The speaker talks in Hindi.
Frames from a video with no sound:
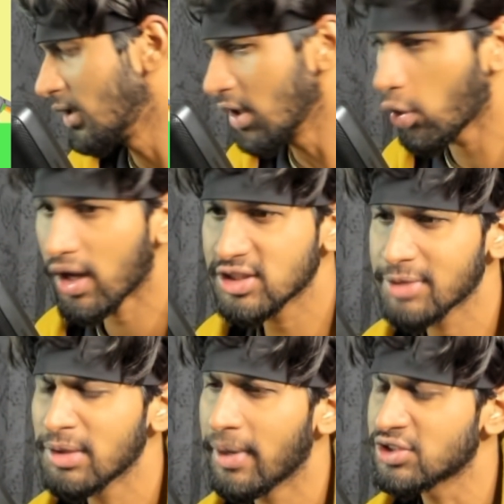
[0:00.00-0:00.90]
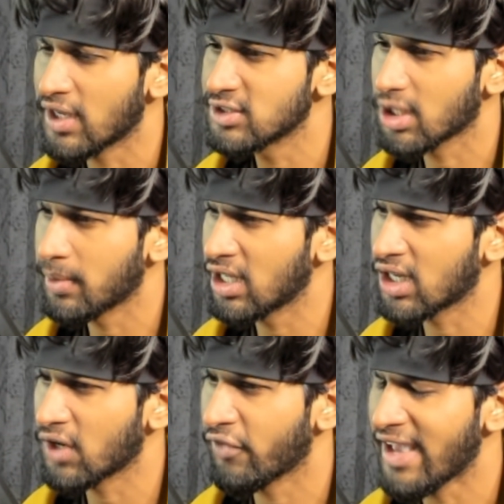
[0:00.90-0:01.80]
और आज के बाद मैं चैलेंज कभी नहीं
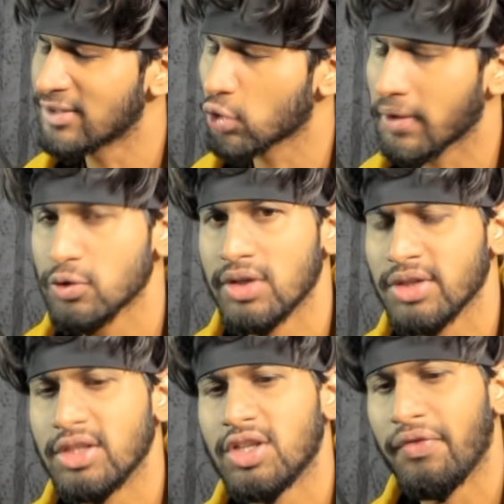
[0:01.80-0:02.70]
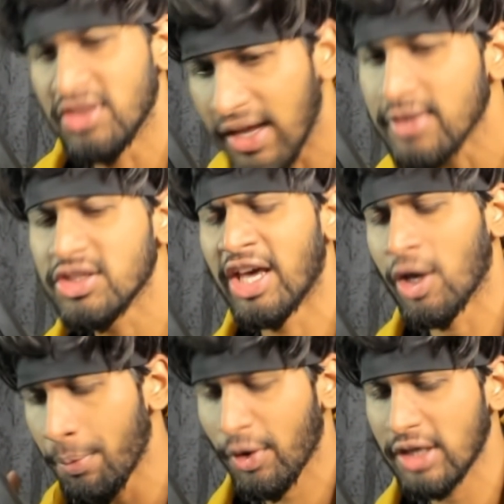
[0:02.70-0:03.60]
कर रहा वाला होगा तो आज कल सिर्फ इतना ही रखते
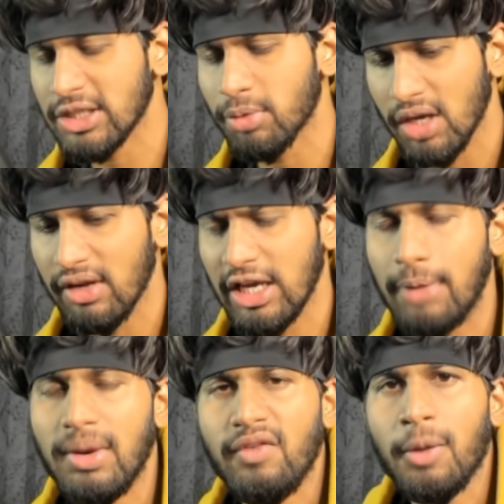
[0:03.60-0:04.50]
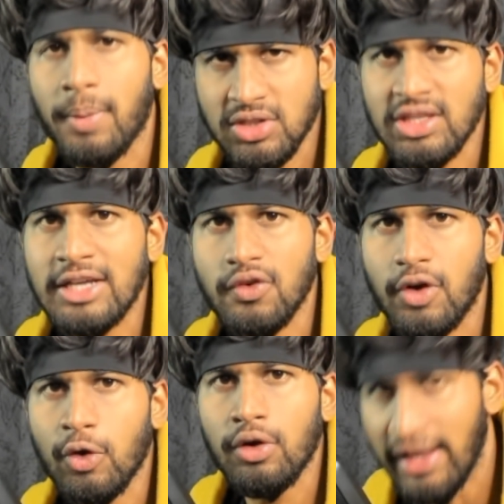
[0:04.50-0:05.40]
हैं होप यू कैसा कोई ये वाला गेम प्ले वीडियो पसंद आया तो
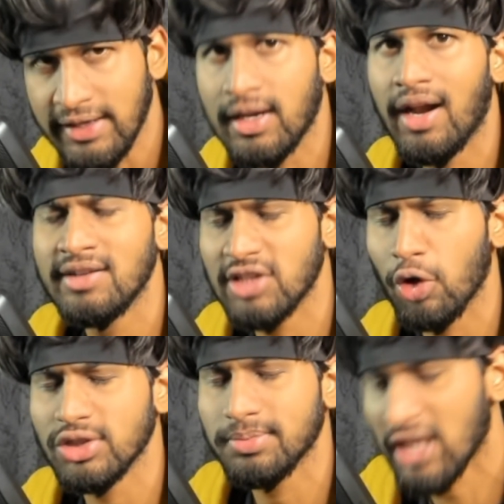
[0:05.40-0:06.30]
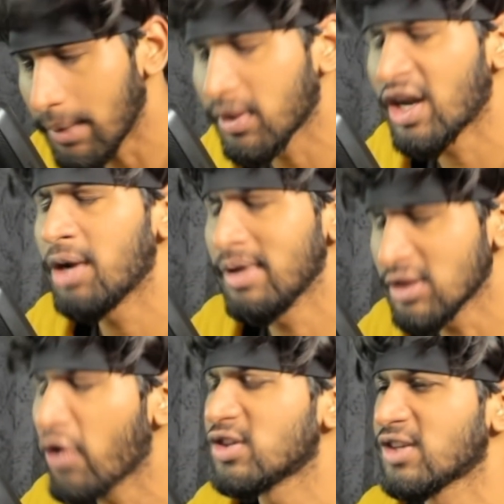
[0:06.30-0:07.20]
वीडियो को लाइक करा चैनल को सब्सक्राइब करा
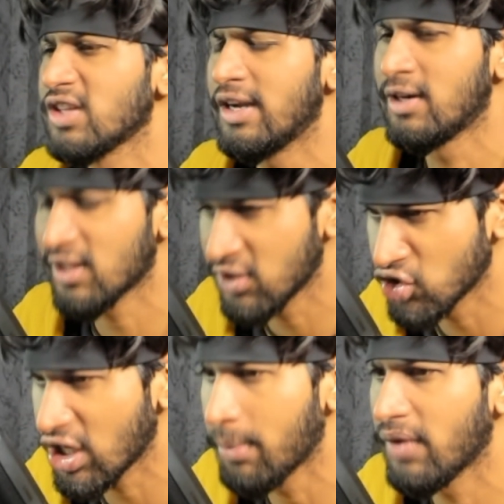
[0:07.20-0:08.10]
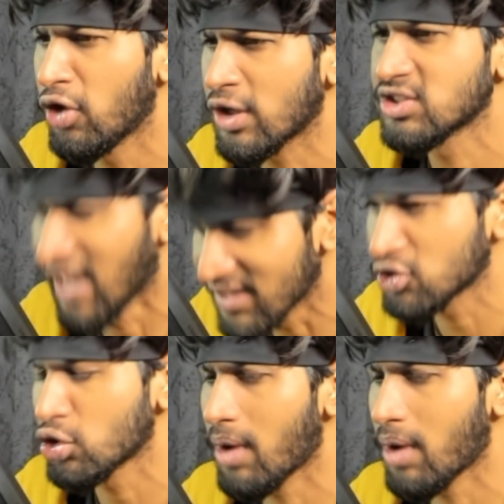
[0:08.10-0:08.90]
मिलता है इंटरेस्टिंग से गेम प्ले वीडियो के साथ सोबा